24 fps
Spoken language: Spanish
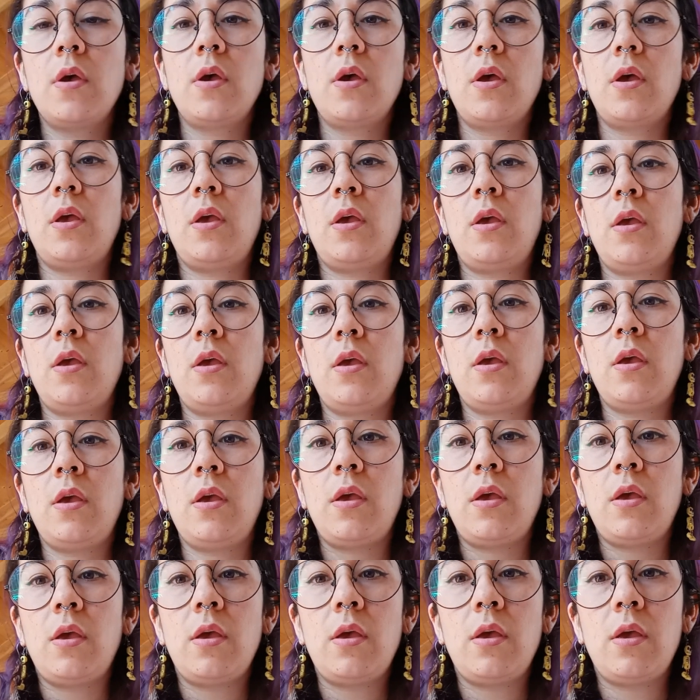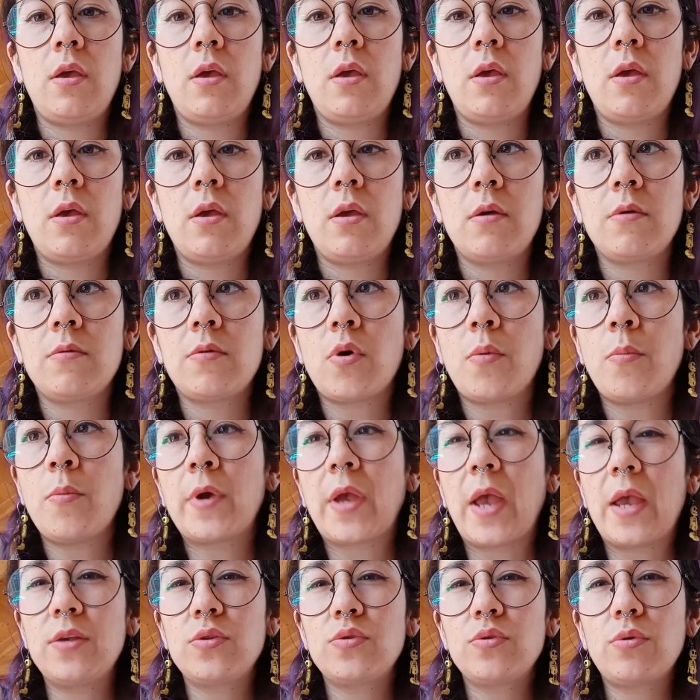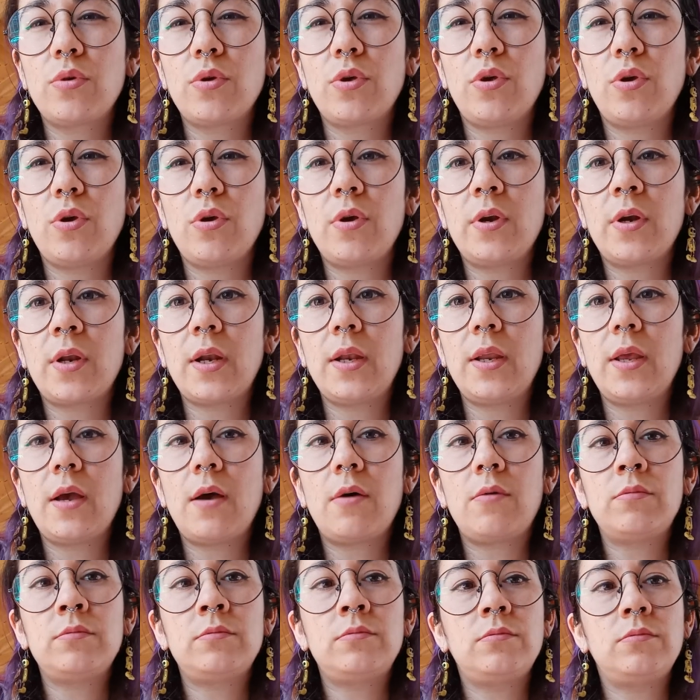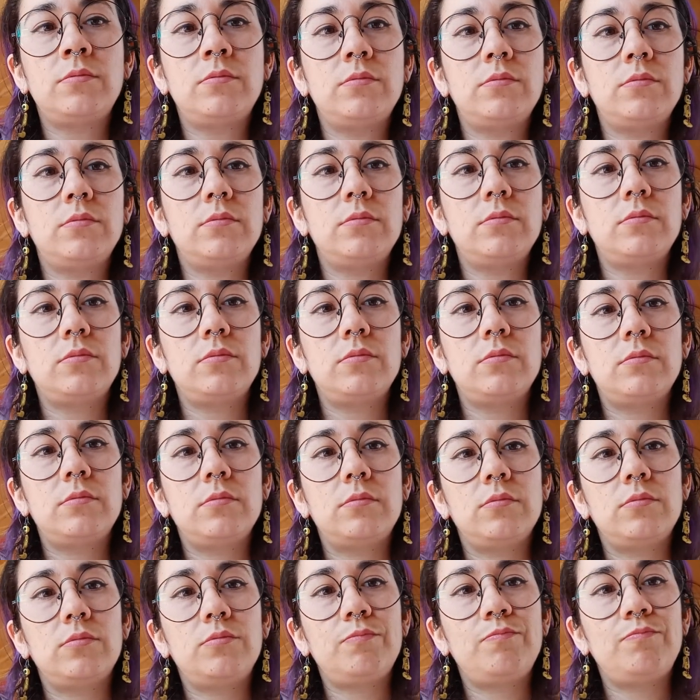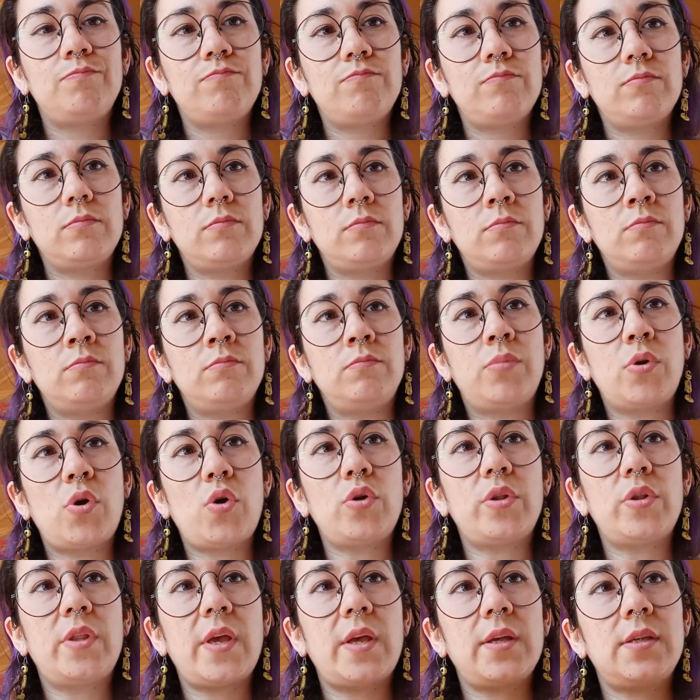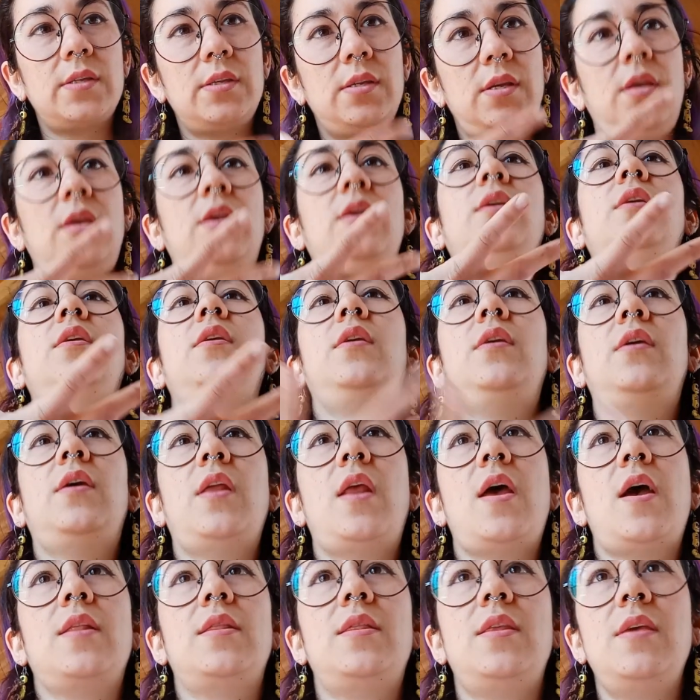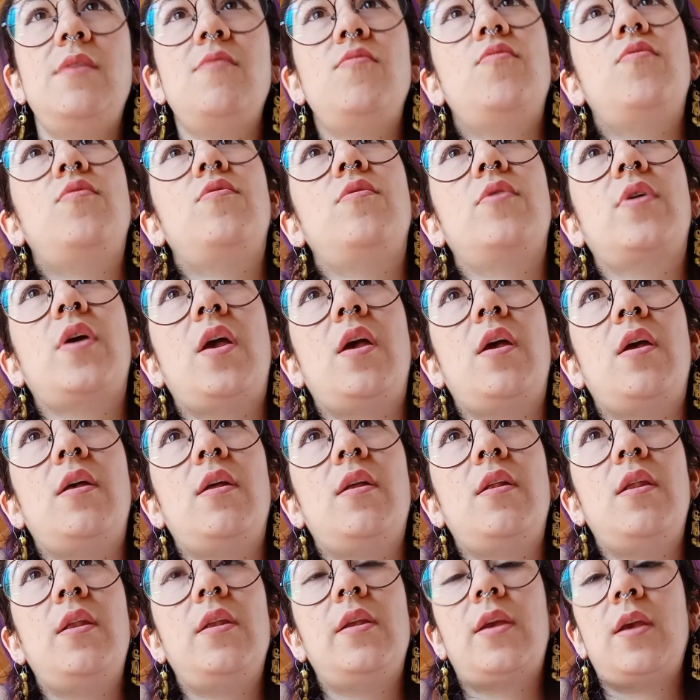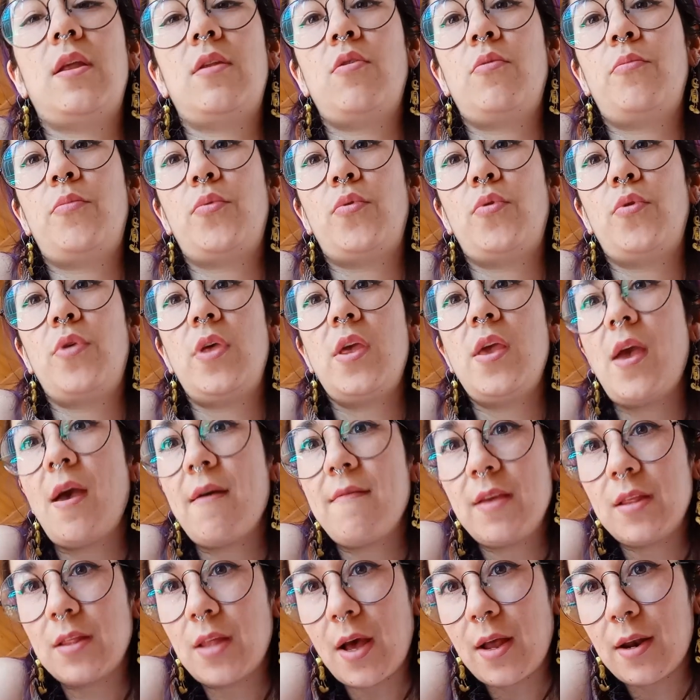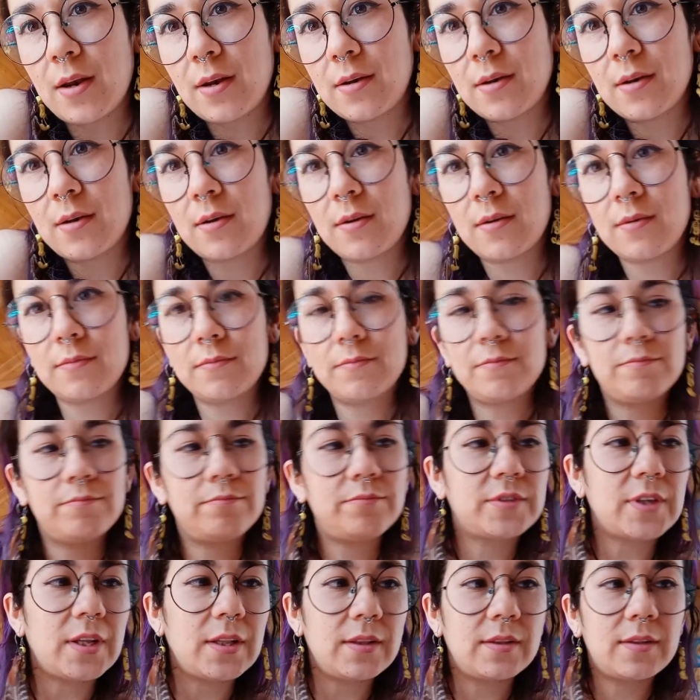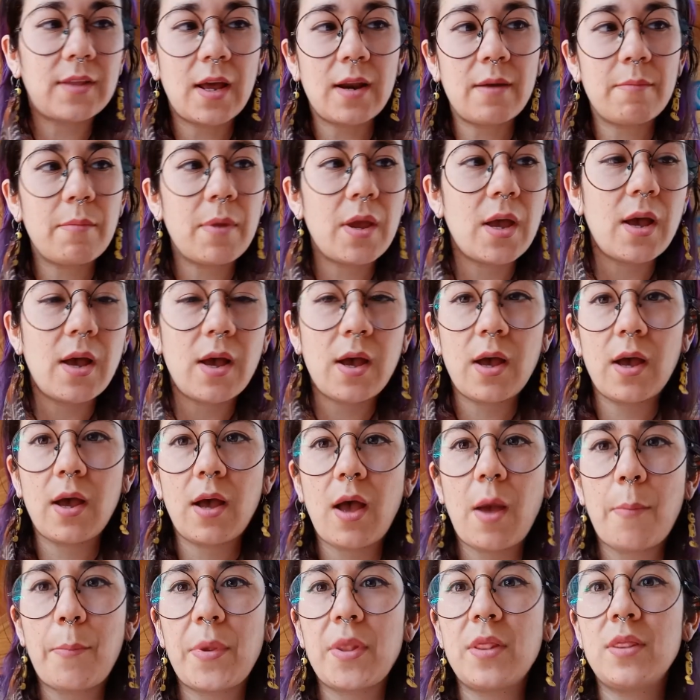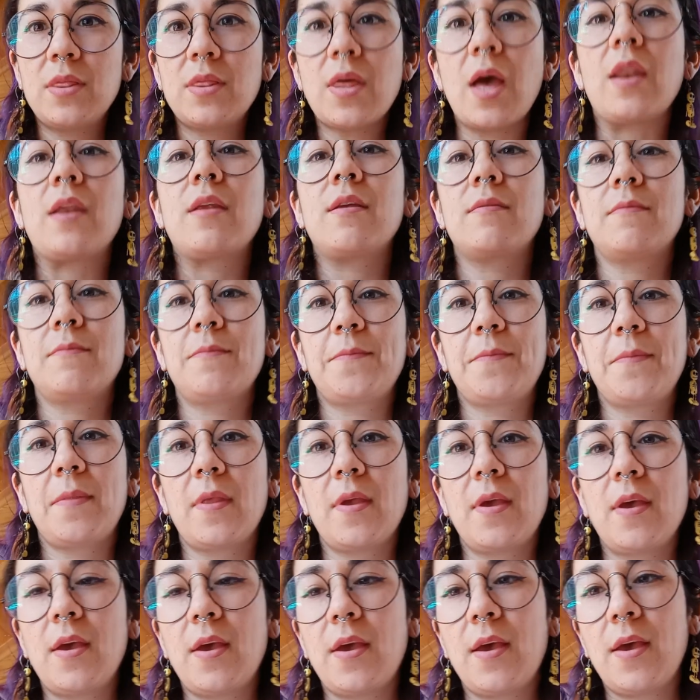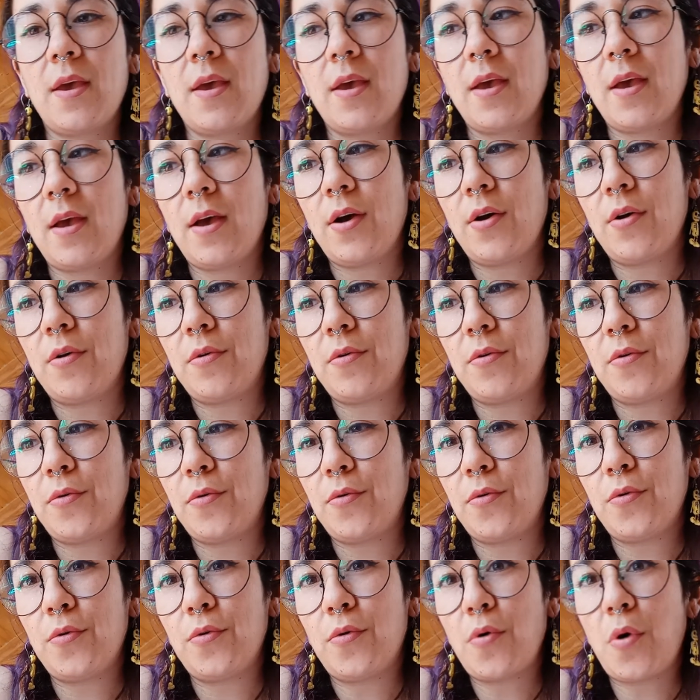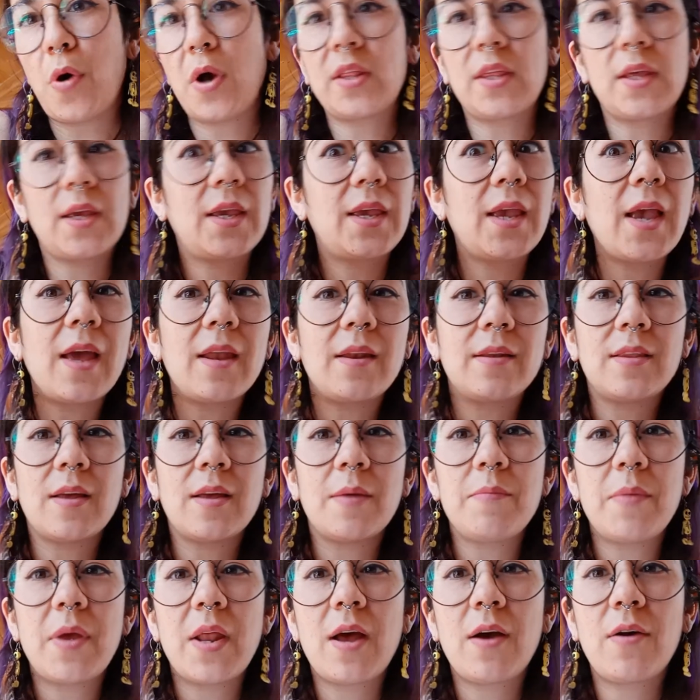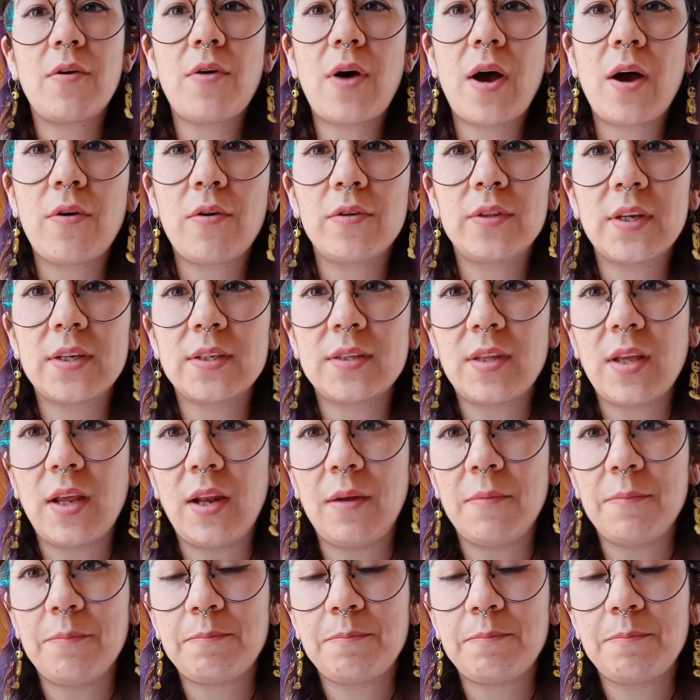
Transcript: eh, como que ahí surgió en realidad un, brote así creativo que, en el que no podía evitar sentarme a, pintar o, a tejer. También hago, hago textil,